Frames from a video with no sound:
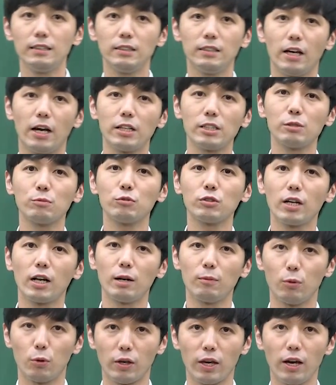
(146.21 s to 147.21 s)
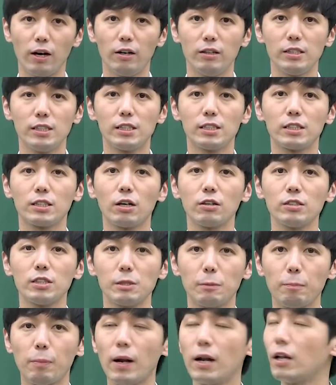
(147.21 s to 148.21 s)
예시 문제 하나 볼게요.
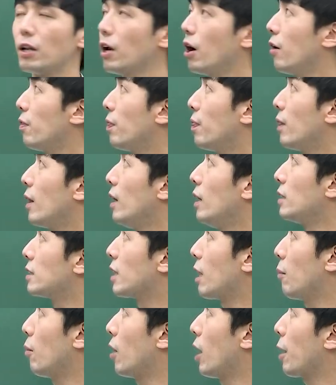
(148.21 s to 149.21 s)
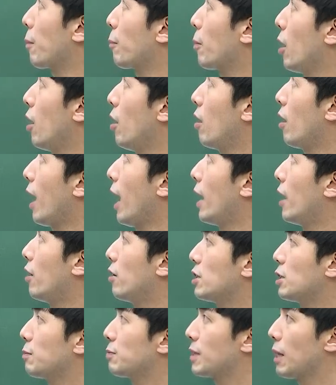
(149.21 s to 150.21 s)
2018년 3월 학평
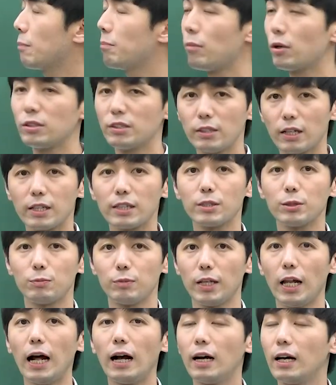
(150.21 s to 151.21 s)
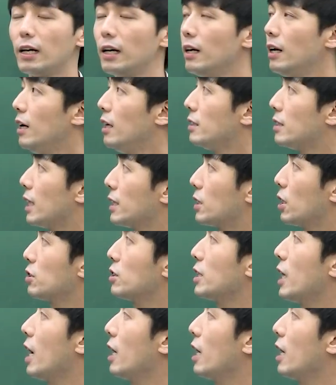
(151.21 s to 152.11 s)
가형 13번이 되겠습니다. 자, 첫째